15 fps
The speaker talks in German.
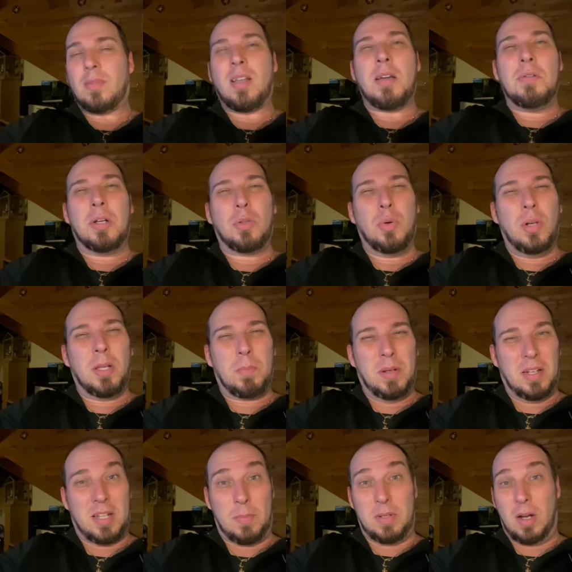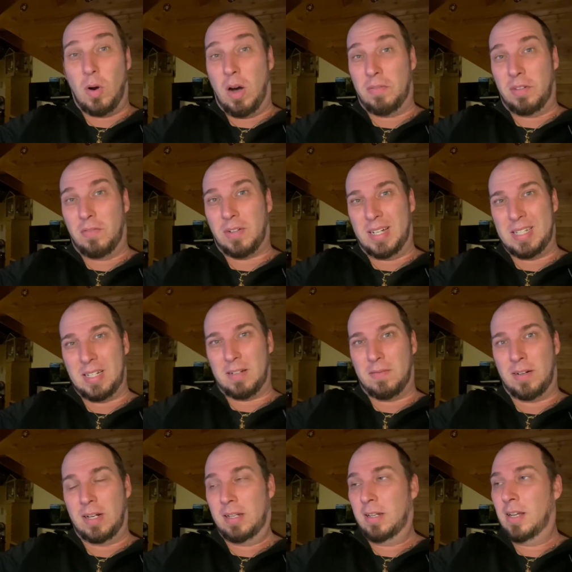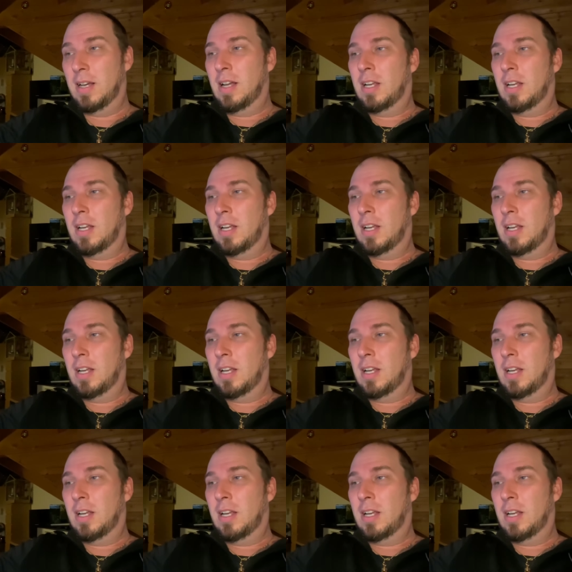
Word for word: natürlich bin ich damit auch auf die Fresse gefallen.